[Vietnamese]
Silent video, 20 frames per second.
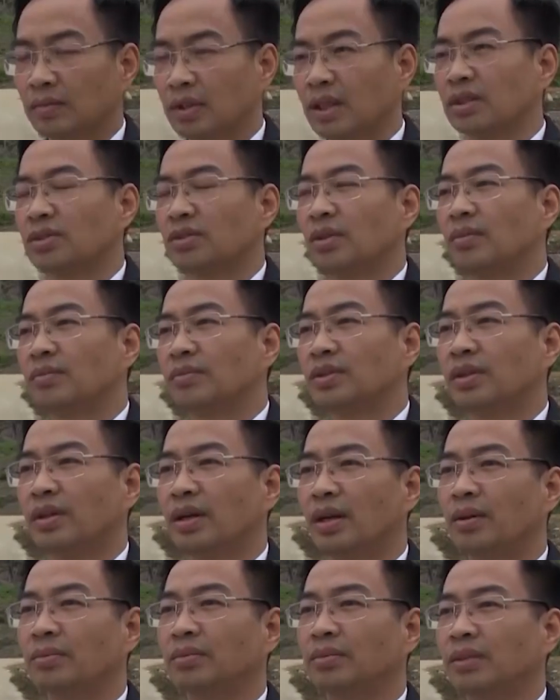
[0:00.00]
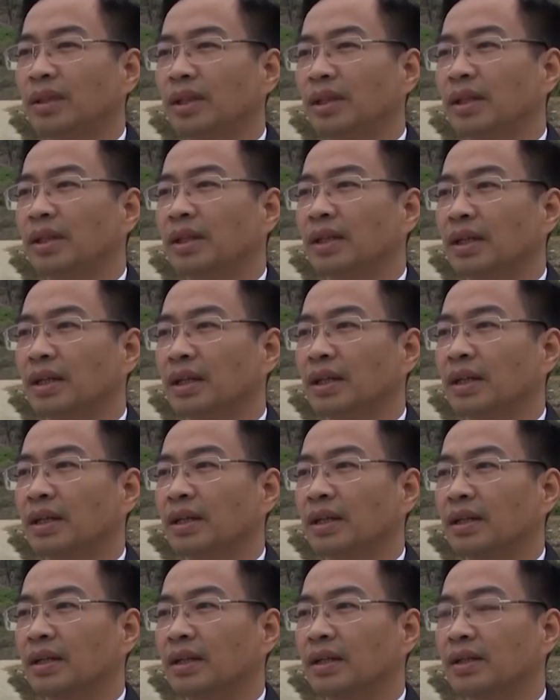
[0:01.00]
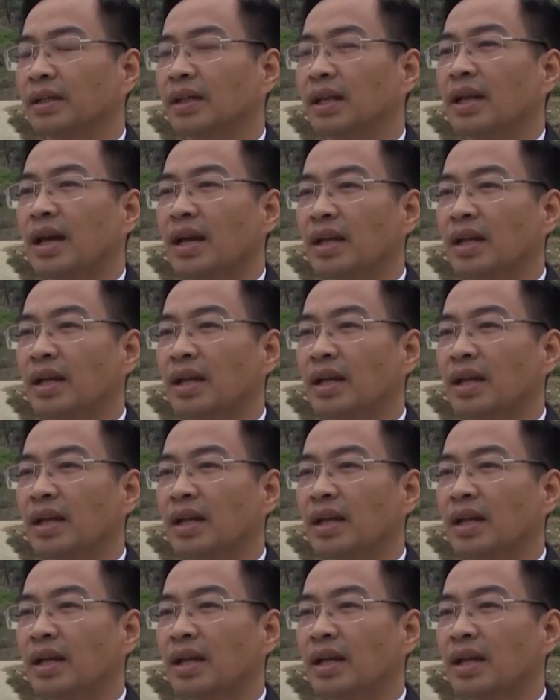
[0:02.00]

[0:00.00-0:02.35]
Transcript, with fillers: Vâng, xóm Chòi Hồng thì hiện